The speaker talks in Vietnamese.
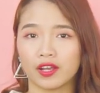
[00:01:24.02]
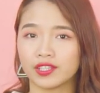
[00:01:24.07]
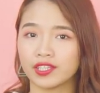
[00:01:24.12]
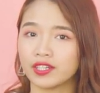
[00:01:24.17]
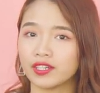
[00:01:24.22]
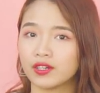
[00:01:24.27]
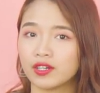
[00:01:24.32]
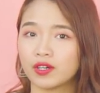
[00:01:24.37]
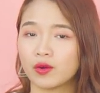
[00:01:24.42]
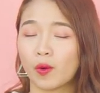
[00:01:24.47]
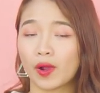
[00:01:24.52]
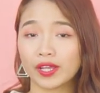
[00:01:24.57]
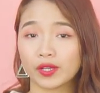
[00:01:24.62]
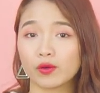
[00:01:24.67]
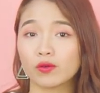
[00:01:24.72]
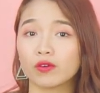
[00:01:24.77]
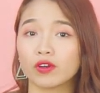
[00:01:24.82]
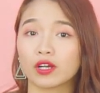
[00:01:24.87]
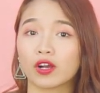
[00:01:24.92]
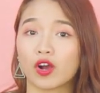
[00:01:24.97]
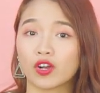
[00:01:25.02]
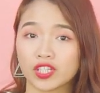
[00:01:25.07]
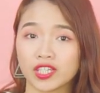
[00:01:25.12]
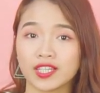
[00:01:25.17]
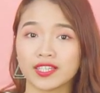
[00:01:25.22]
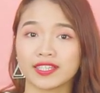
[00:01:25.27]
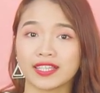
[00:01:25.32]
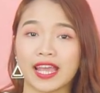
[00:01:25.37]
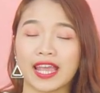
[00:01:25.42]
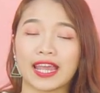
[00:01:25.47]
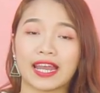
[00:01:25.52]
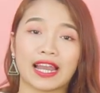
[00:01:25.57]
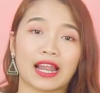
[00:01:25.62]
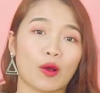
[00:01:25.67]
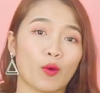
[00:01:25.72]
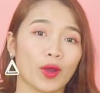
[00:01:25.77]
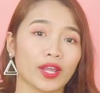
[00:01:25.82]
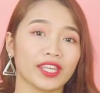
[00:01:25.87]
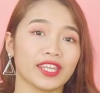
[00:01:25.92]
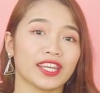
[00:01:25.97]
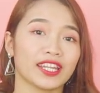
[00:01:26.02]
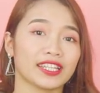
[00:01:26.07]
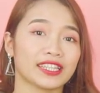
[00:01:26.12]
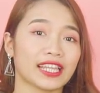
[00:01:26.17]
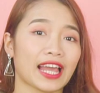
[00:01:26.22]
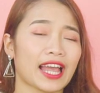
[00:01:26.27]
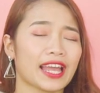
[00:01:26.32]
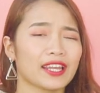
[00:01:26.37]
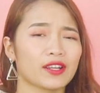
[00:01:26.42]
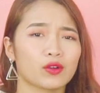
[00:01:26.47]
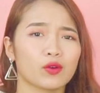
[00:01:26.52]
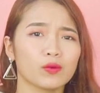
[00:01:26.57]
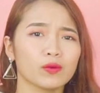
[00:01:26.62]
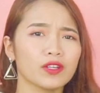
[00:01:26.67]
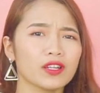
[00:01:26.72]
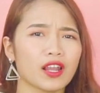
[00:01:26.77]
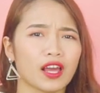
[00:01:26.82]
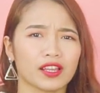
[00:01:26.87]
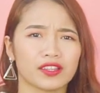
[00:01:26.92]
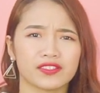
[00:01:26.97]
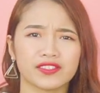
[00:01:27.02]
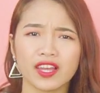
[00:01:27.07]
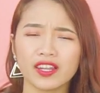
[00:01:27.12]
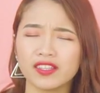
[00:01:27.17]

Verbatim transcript: Như Oanh cũng có chia sẻ là Oanh hiện tại cũng như là